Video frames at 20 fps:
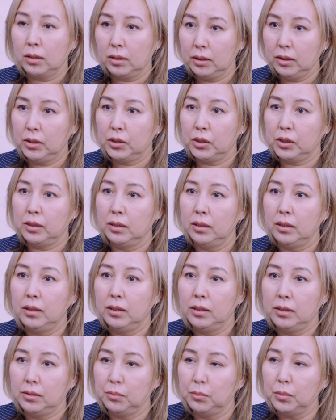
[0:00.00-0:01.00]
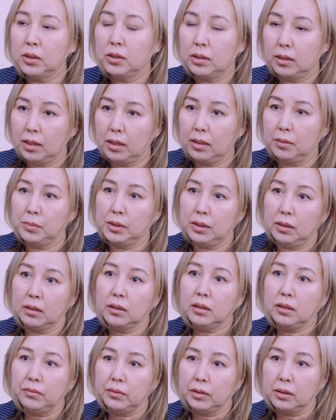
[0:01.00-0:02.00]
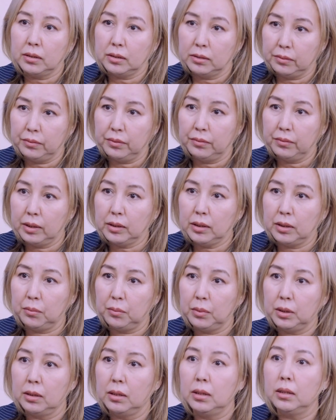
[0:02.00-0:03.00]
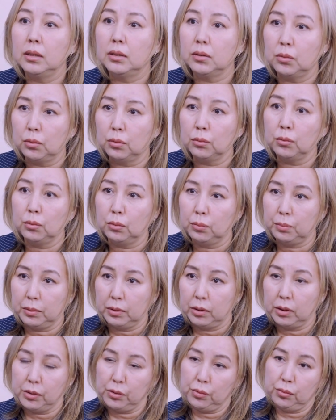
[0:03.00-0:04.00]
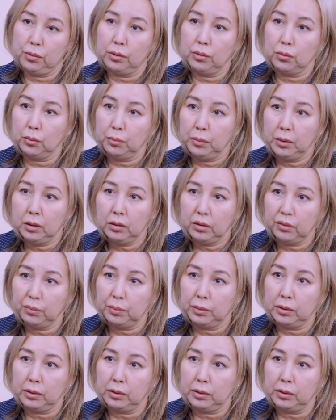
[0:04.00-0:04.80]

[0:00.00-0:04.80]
Конечно, есть. Мы стараемся активно развивать именно электронную подачу документов,